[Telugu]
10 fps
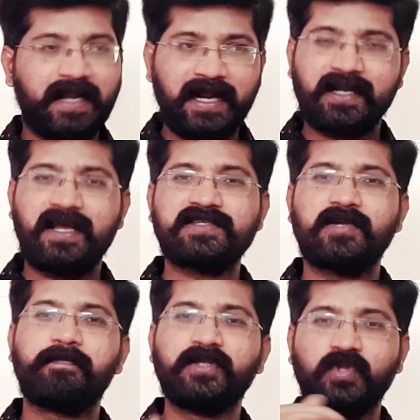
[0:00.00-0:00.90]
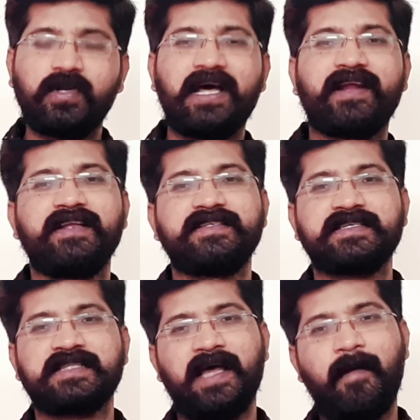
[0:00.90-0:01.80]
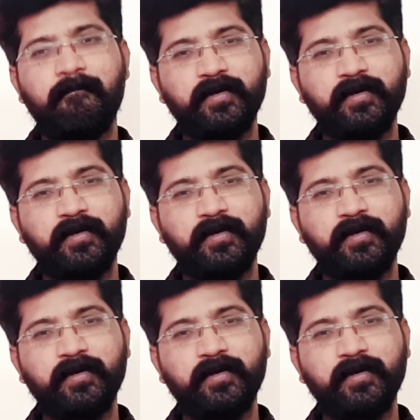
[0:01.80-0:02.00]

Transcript: నటరాజును బిందు టార్గెట్ చేసిందా